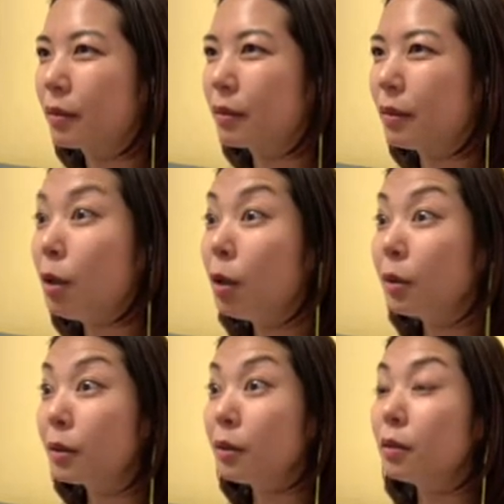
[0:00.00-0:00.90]
あ、
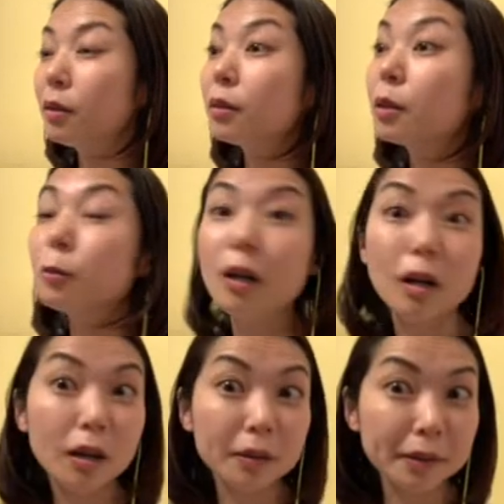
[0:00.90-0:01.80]
ハテナになってるわ、
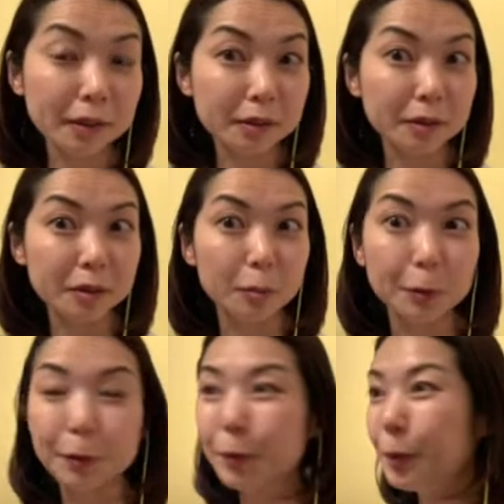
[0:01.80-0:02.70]
新しいやつか
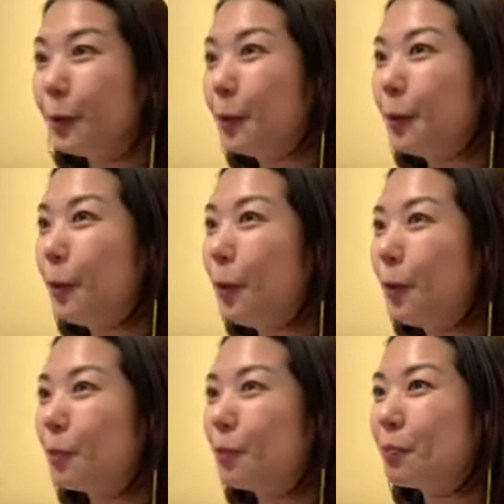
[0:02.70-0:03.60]
も。お、
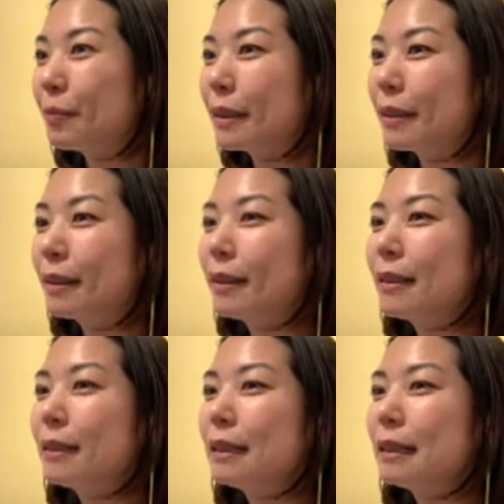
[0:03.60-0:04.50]

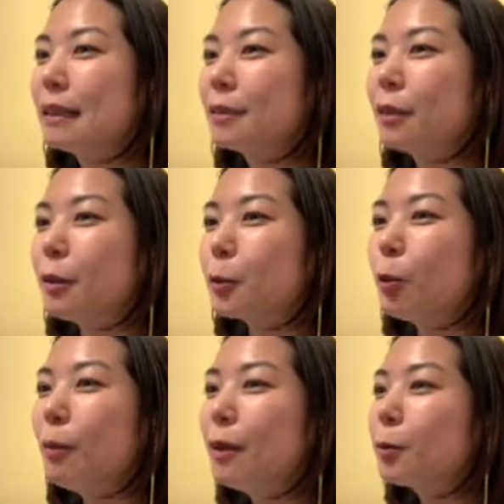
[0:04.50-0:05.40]
じゃあ
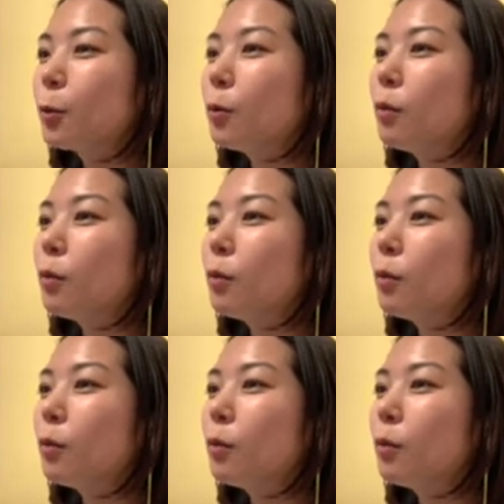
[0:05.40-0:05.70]
そばと、